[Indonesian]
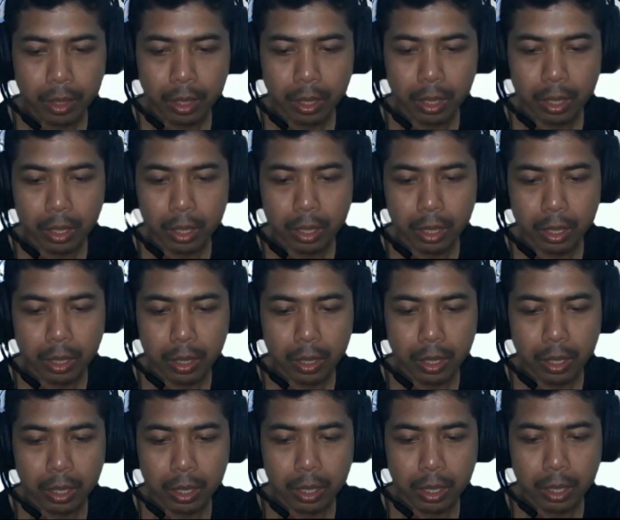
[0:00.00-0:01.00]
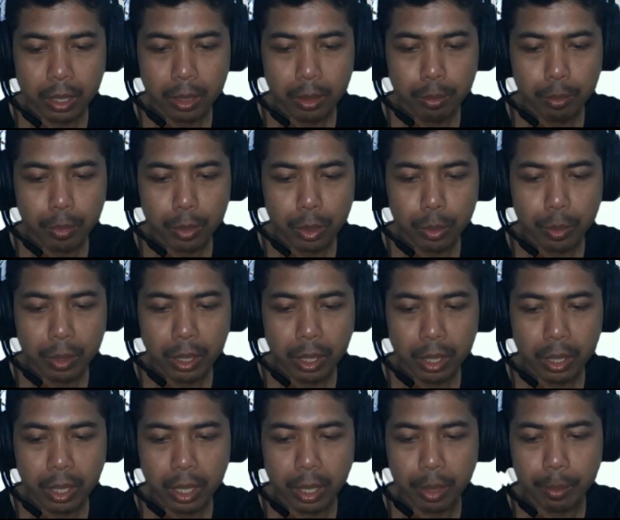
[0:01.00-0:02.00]
ini ini minuman
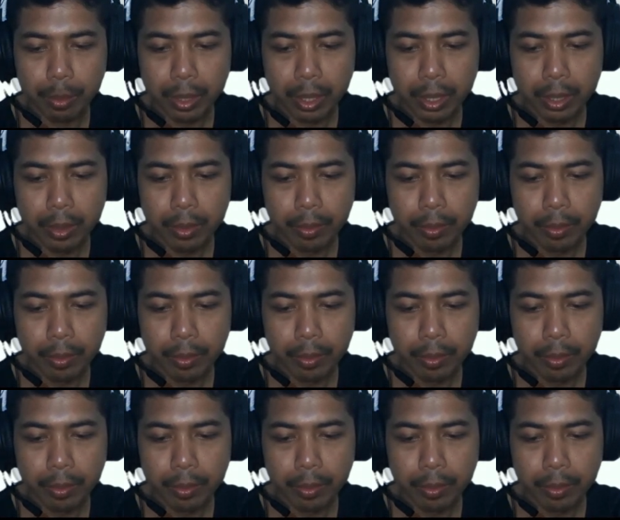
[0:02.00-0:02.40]
yang gelama.